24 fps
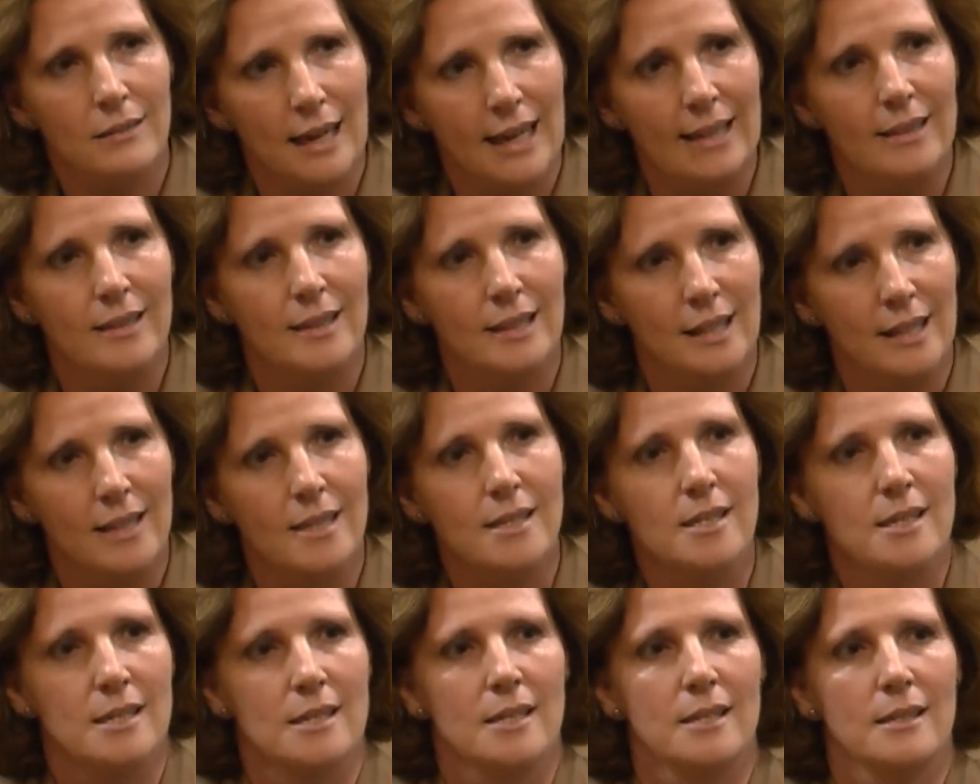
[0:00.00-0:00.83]

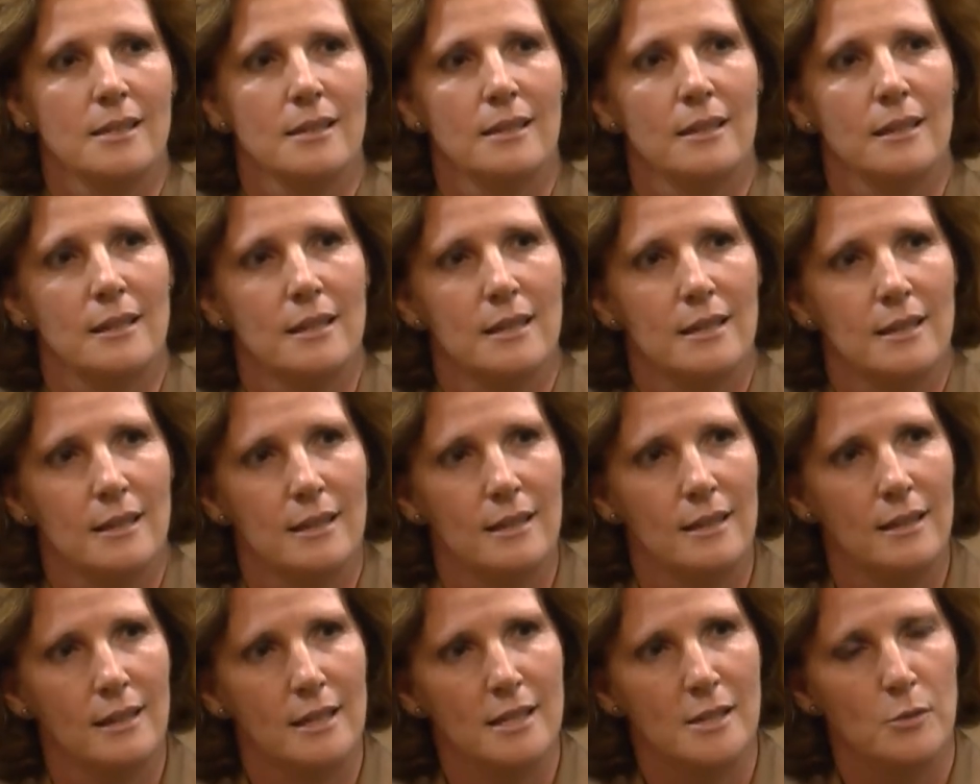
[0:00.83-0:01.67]
antes
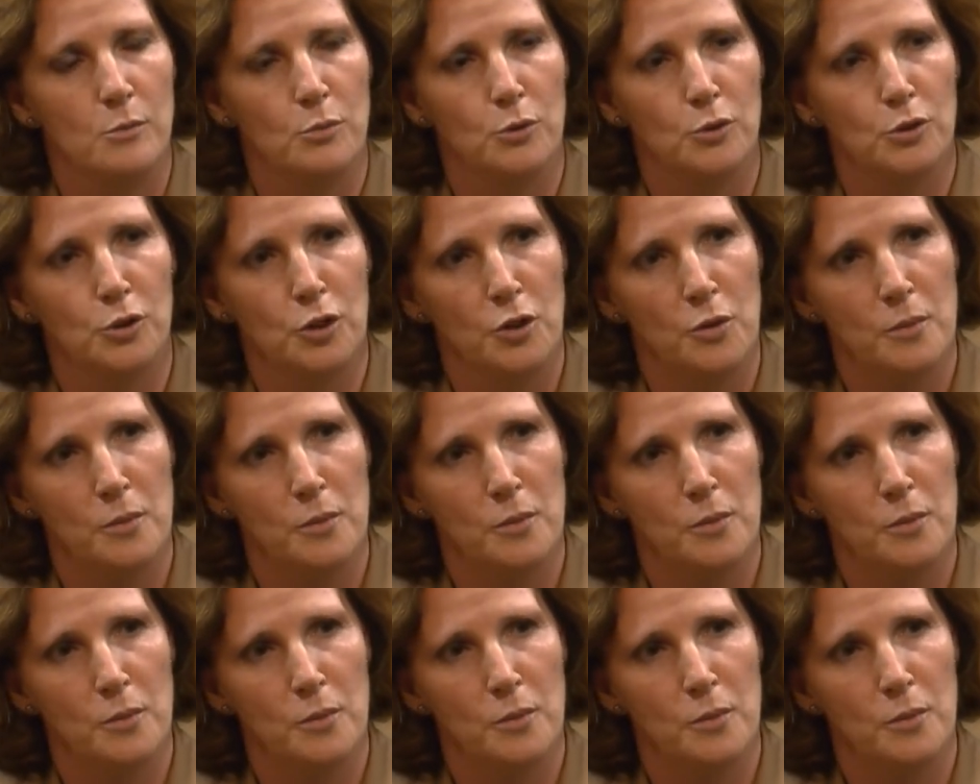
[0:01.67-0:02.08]
desde un punto de